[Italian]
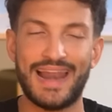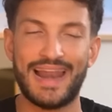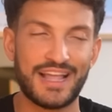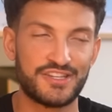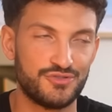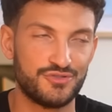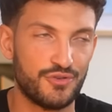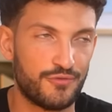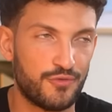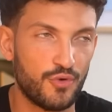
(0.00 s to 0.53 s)

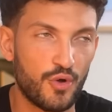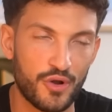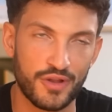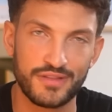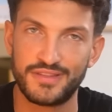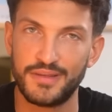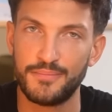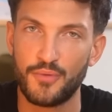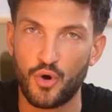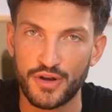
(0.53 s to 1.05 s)
l'acido
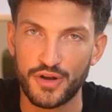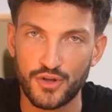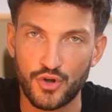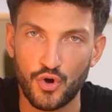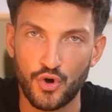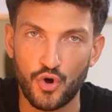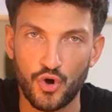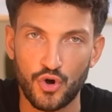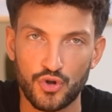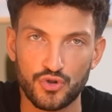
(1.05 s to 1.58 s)

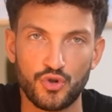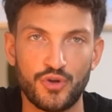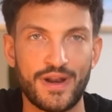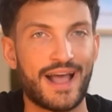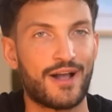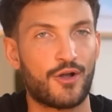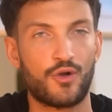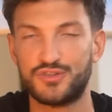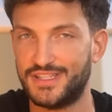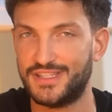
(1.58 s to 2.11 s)
fluoroantimonico non
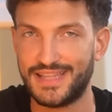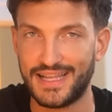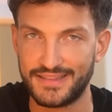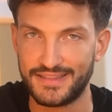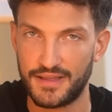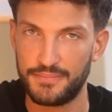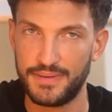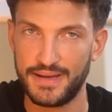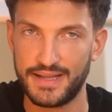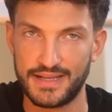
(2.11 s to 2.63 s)
ha così
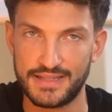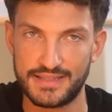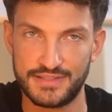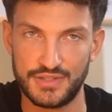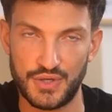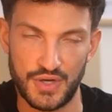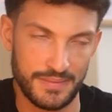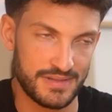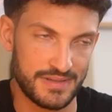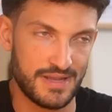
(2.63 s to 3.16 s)
tante
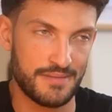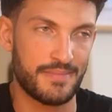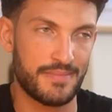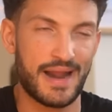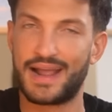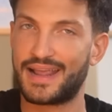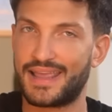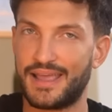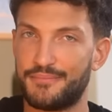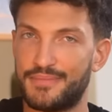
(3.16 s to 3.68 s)
applicazioni, mi sembra
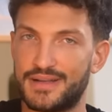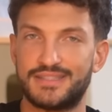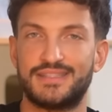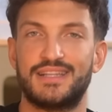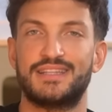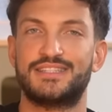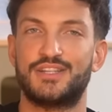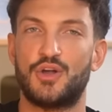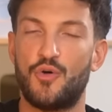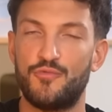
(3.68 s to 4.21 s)
anche
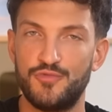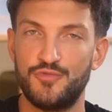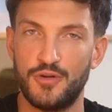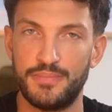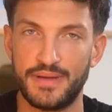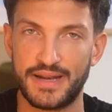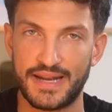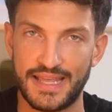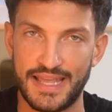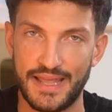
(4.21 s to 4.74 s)
abbastanza ovvio il
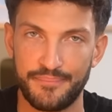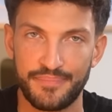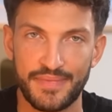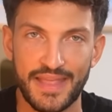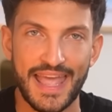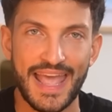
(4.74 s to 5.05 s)
perché.